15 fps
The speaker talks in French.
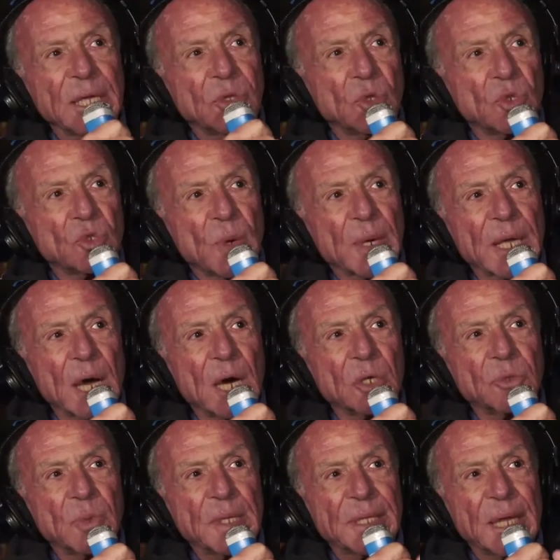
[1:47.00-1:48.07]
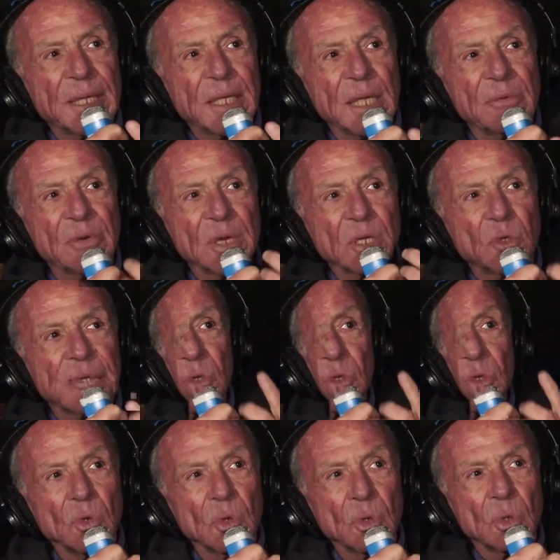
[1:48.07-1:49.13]
de juin 48 a été vaincue
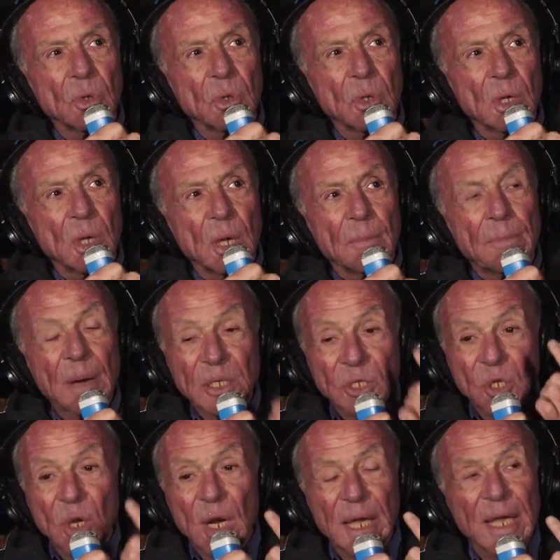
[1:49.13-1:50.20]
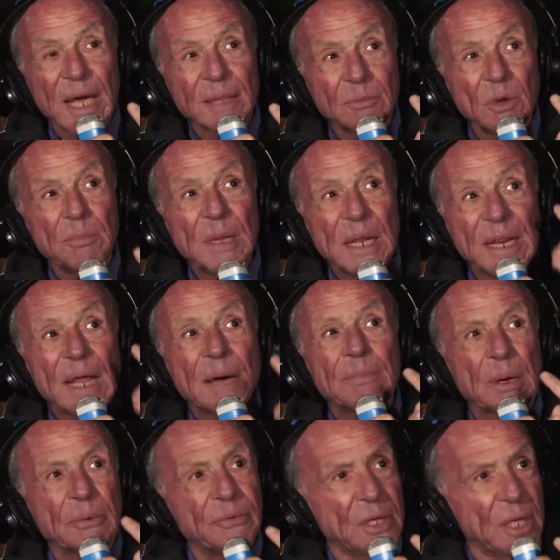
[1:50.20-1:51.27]
parce que la garde mobile n'a
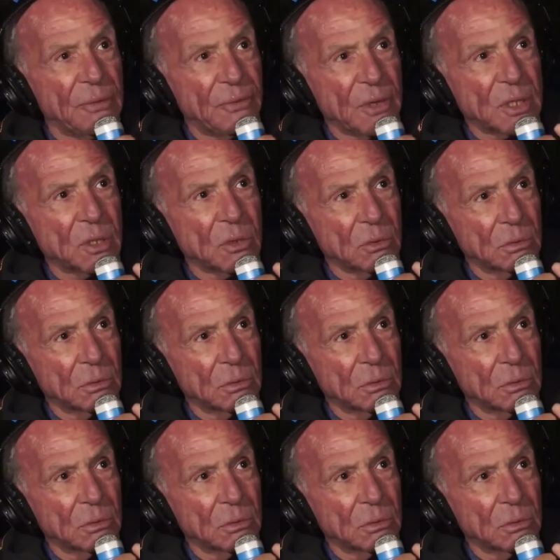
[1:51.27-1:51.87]
pas fait défection.